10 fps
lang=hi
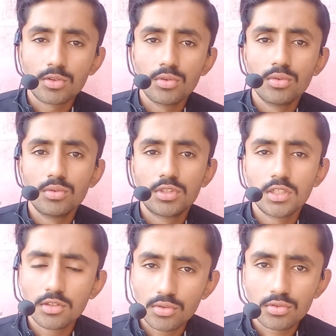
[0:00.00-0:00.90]
तो
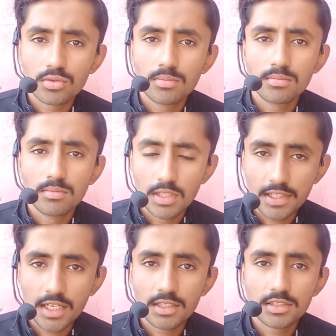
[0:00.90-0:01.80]
चलिए दोस्तों
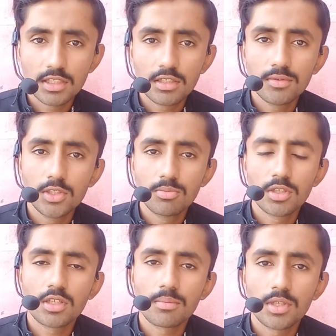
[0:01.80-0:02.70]
मिलते हैं किसी अगली वीडियो
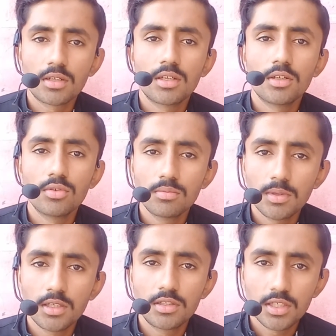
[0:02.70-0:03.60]
में तब तक के लिए गुड
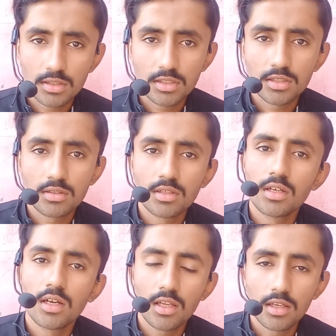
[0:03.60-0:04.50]
बाय टेक केयर
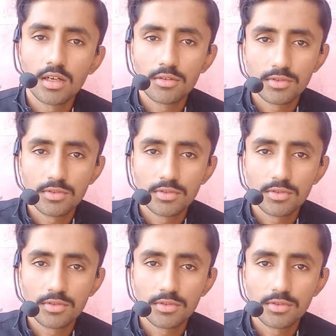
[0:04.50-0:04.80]
अल्लाह